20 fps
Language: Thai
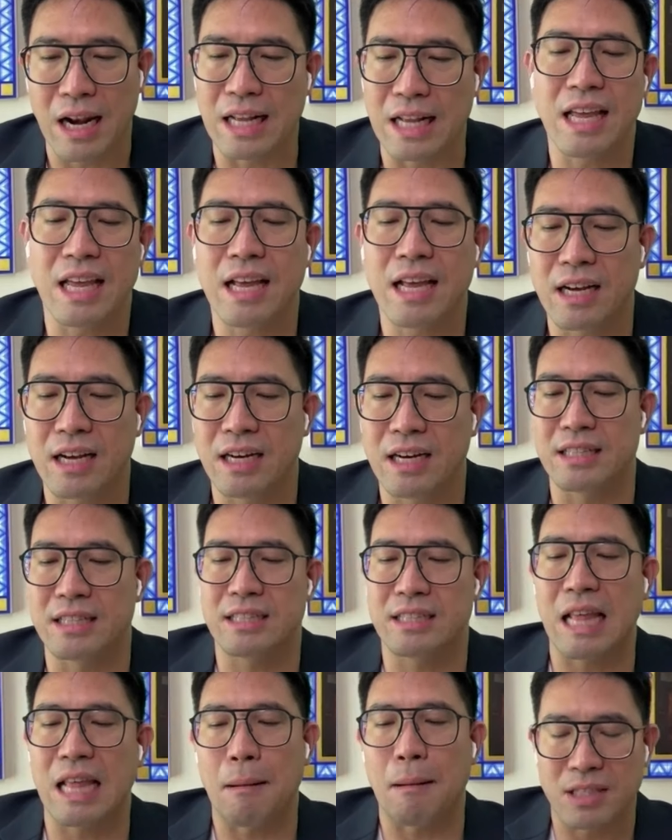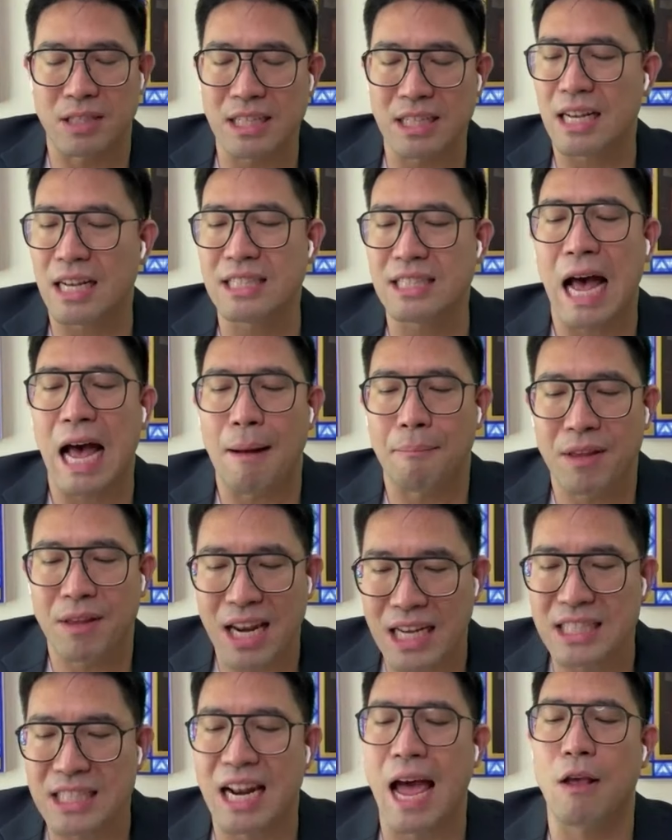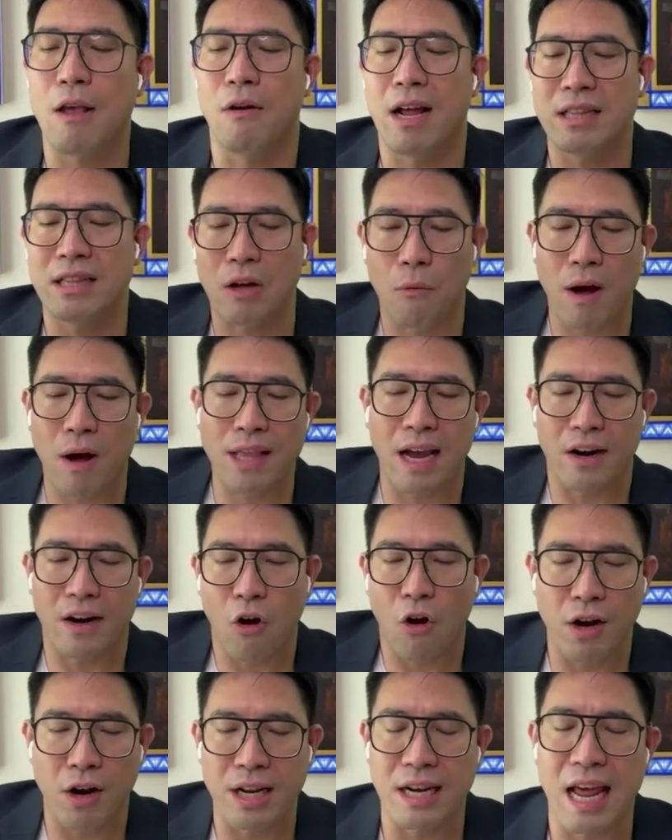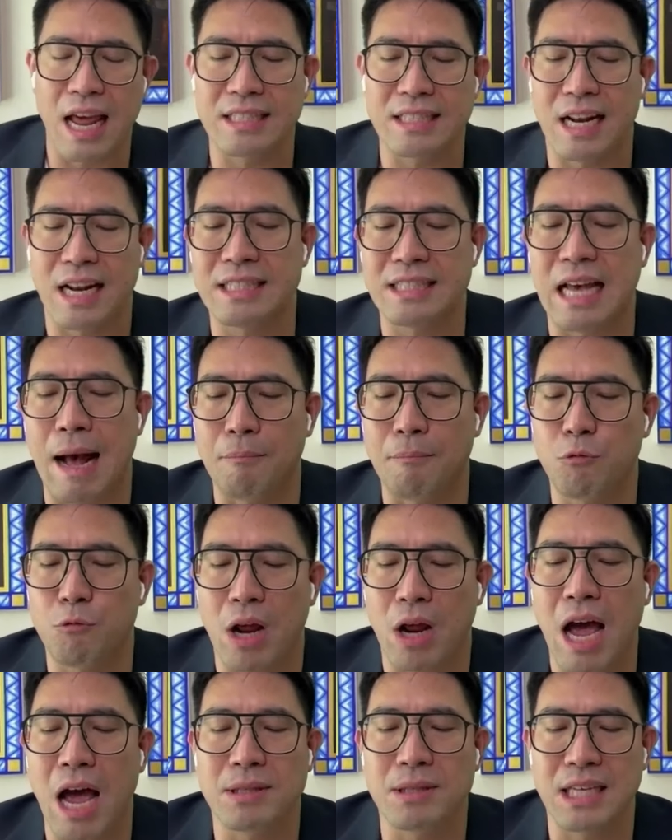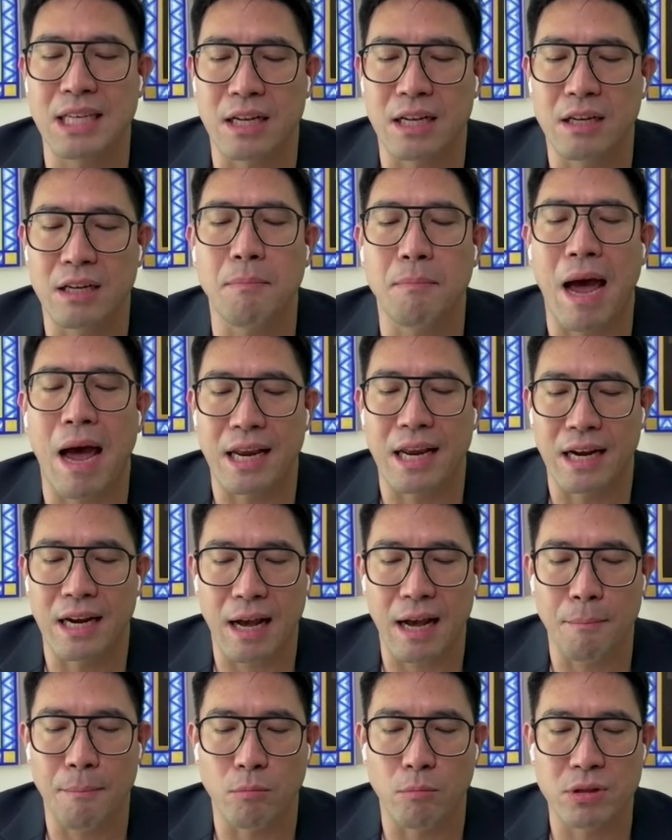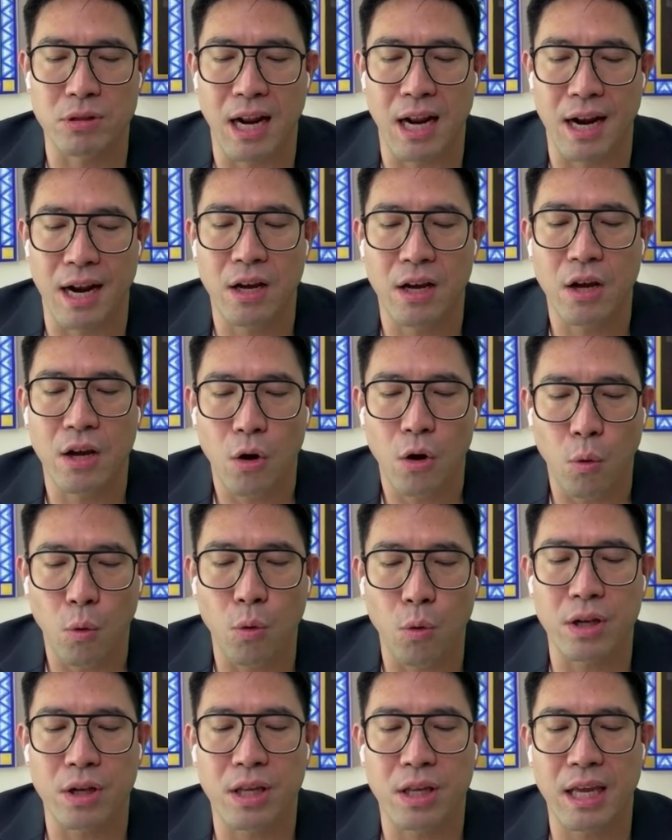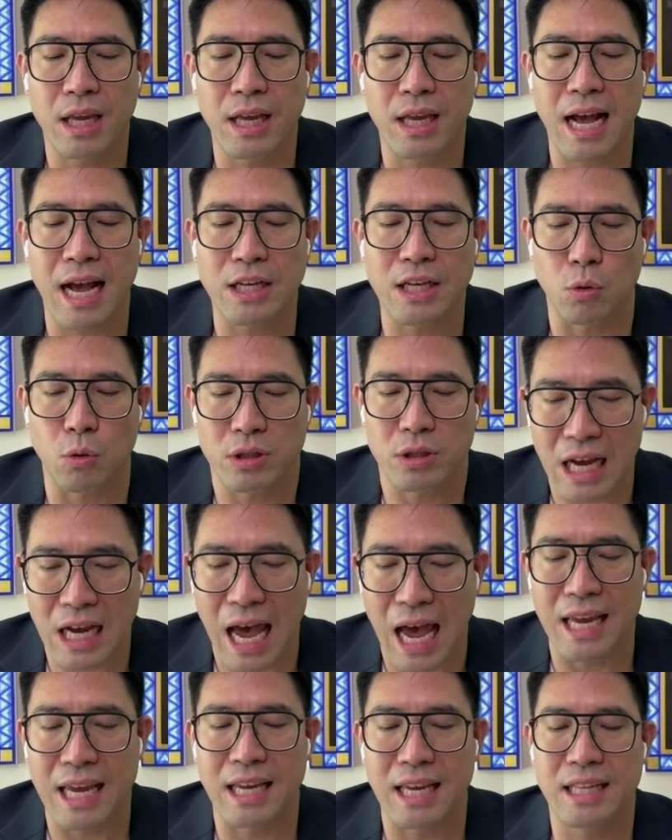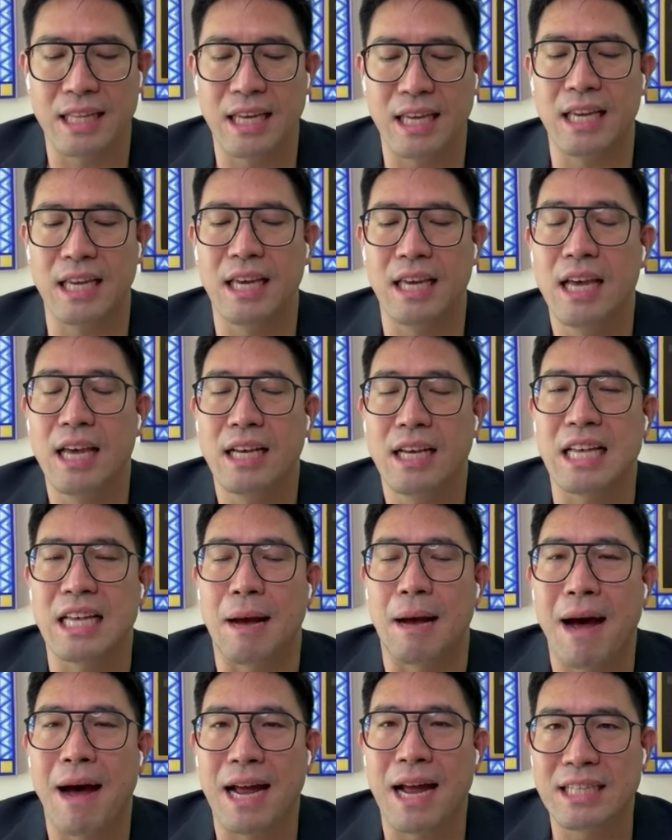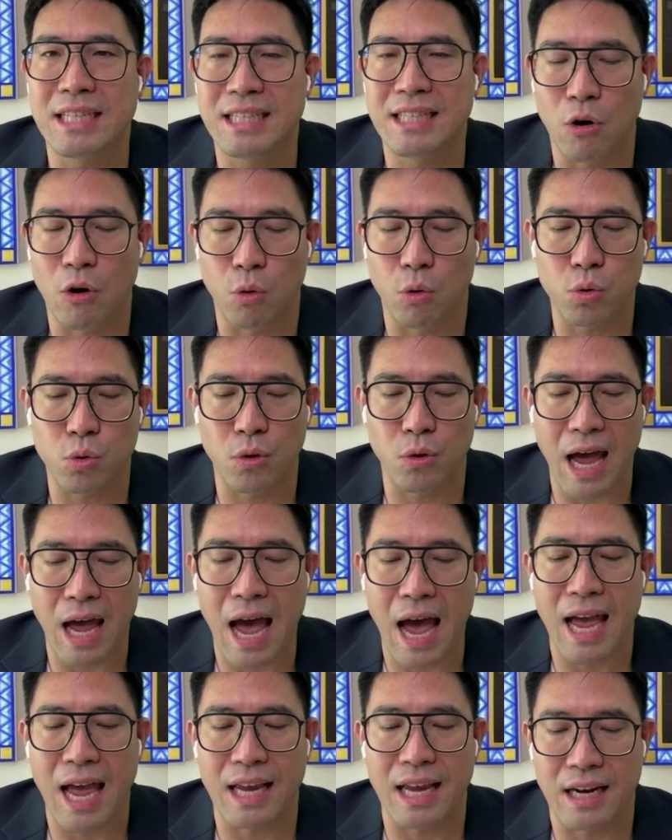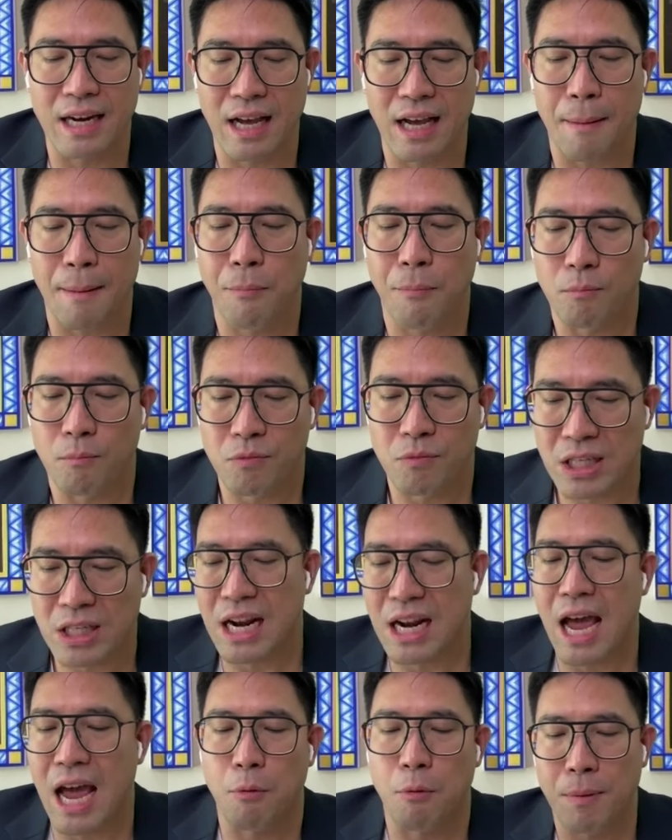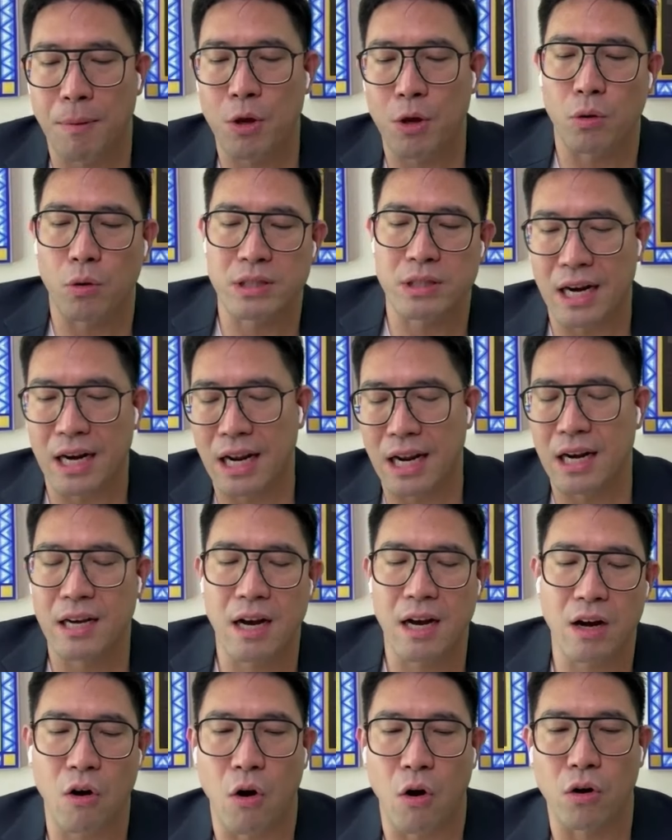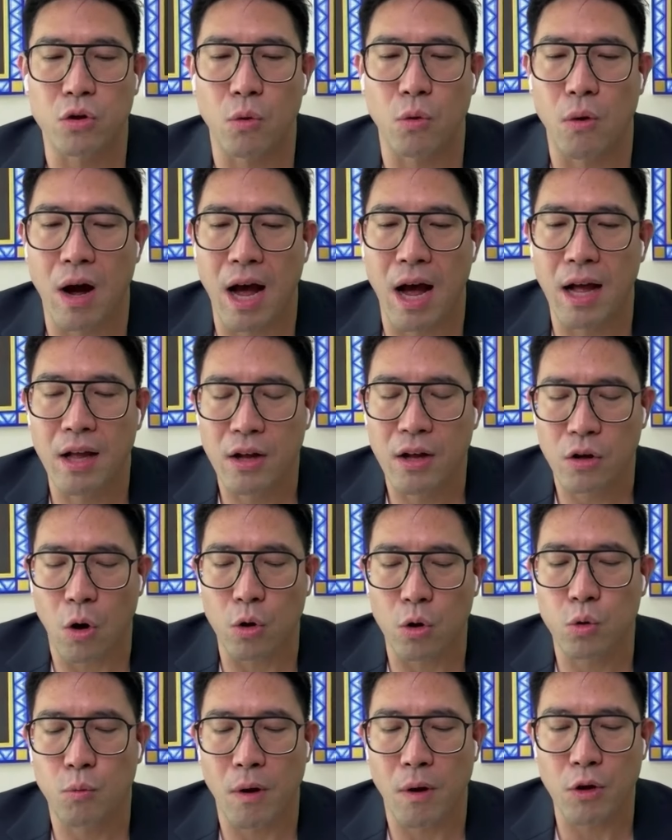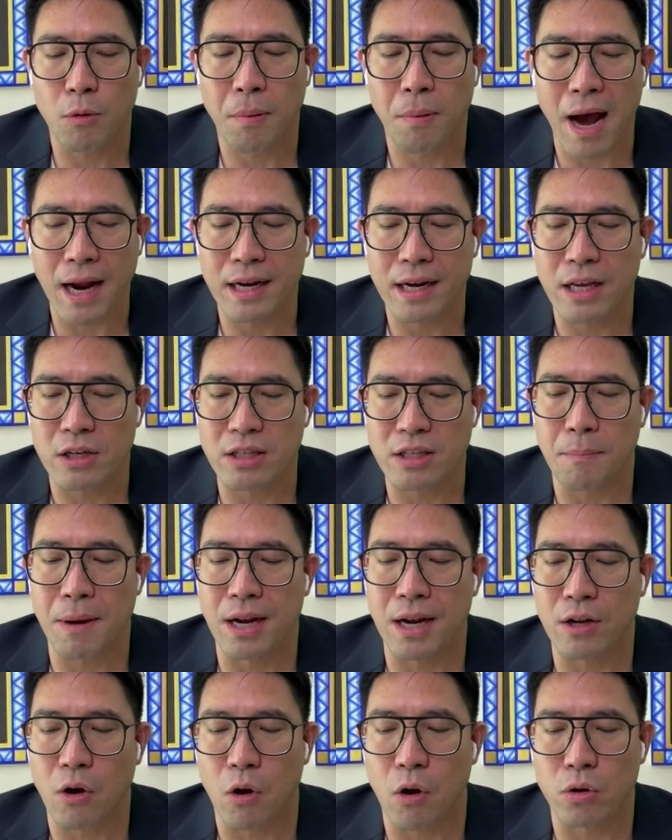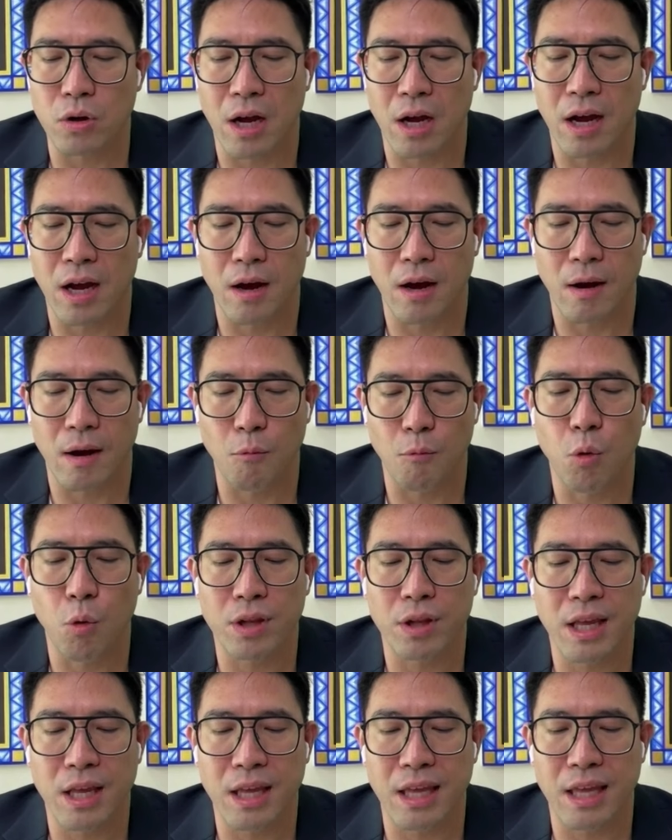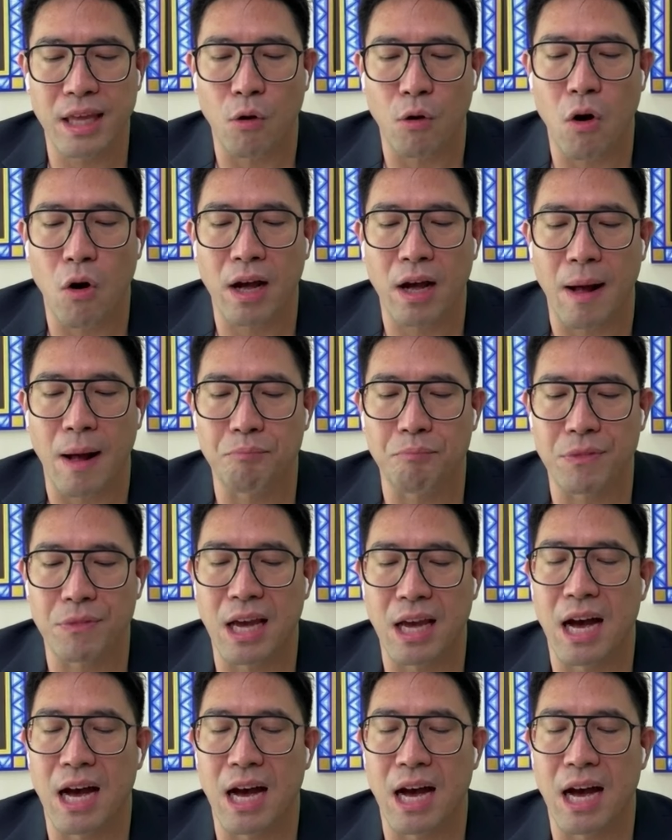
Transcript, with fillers: เรตติ้งเกินต่ำที่ขั้น3นี่น่าจะได้อยู่แล้วแต่ว่าอย่างน้อยนี่น่าจะได้ 3.5% ขึ้นไปนะครับผมฉะนั้นหุ้นที่น่าสนใจที่สามารถที่จะลงทุนได้นะครับผมที่จะได้ผลประโยชน์จากในเรื่องของตัวกองทุนวายุพักนี่ก็จะเป็นกองหุ้นที่เกี่ยวข้องกับ